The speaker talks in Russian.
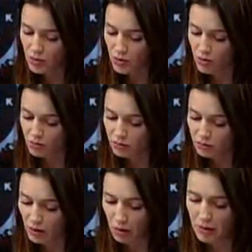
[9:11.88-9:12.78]
Но
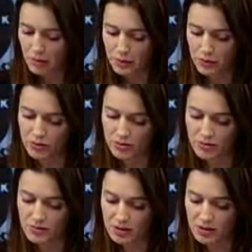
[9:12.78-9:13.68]
такой
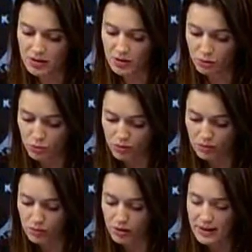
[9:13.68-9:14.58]
вопрос. Ведь
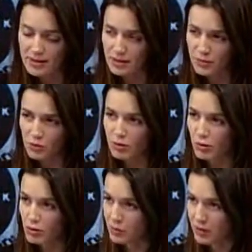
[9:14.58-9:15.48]
тетушкам украинским не
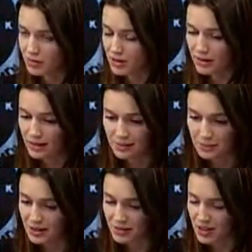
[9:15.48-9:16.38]
удалось
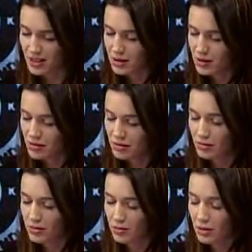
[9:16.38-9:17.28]
противостоять,
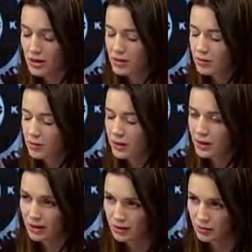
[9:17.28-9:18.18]
противостоять э, украинскому
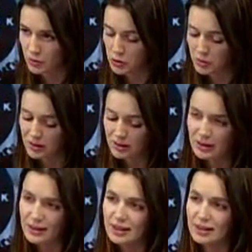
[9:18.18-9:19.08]
Майдану. Может быть,
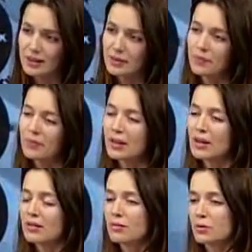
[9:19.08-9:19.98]
тогда и,
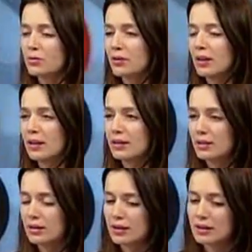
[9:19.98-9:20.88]
в общем,
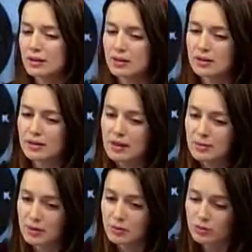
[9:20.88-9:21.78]
таланты этой э,
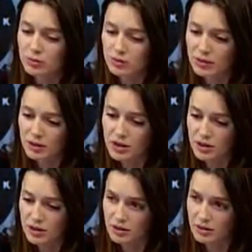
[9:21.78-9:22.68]
дамы будут
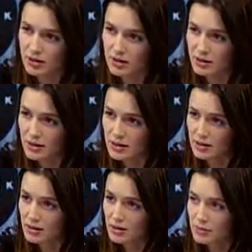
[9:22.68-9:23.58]
также и
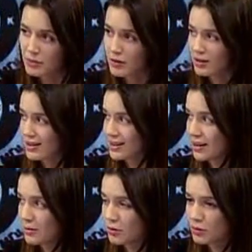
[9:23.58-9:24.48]
здесь применены с
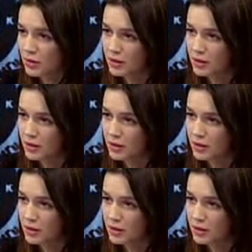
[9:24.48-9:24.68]
таким же